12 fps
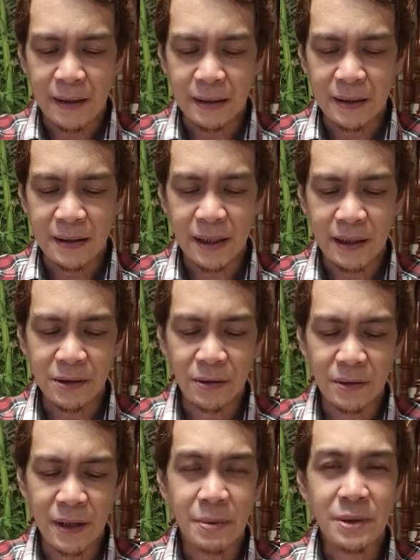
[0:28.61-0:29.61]
Ang isa
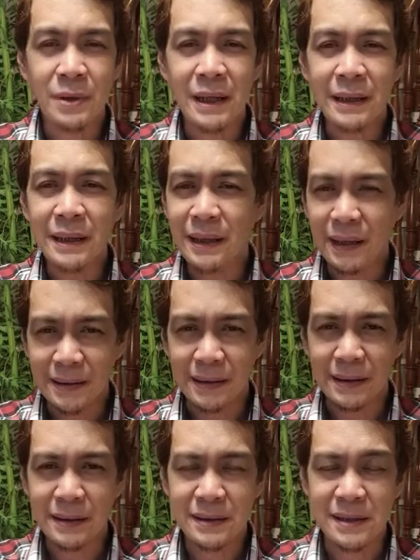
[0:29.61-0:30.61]
rito, dapat walang inggit
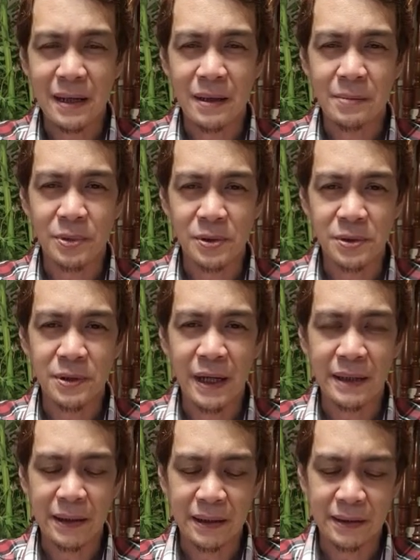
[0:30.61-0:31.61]
sa puso
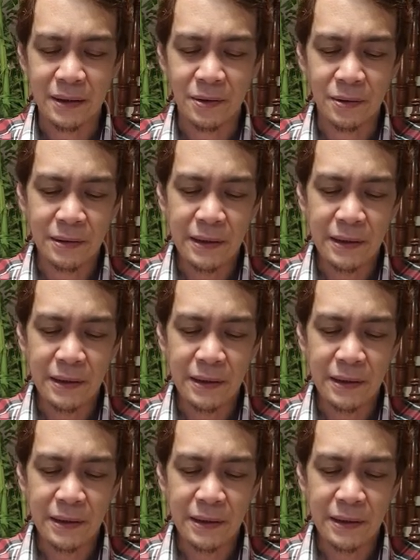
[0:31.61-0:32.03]
natin, no?